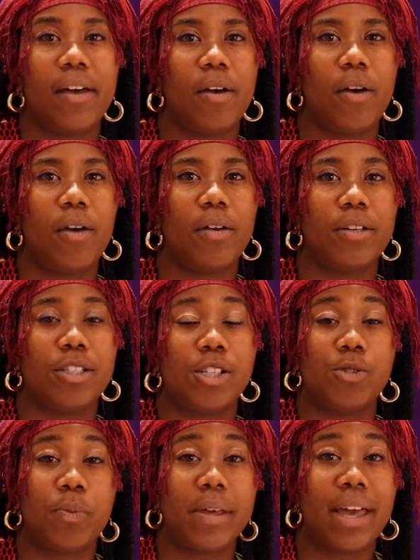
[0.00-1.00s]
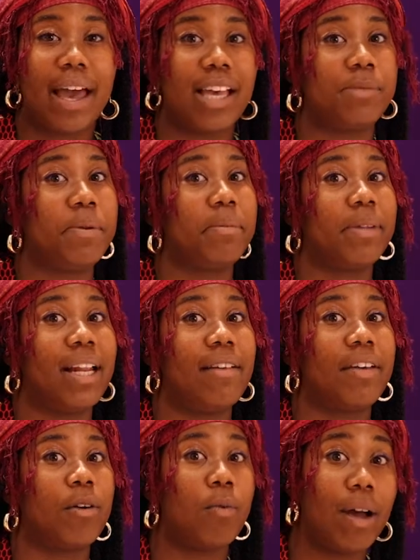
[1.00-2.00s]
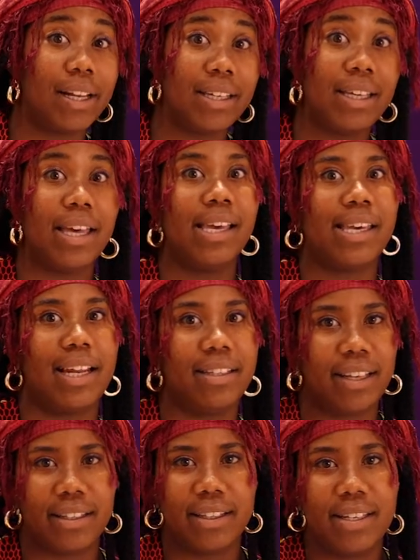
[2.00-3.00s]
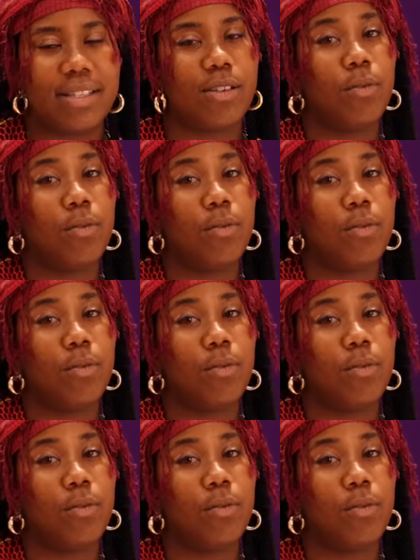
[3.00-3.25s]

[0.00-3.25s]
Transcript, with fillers: Euh, j'ai joué à Experimental avec Wally et Technis.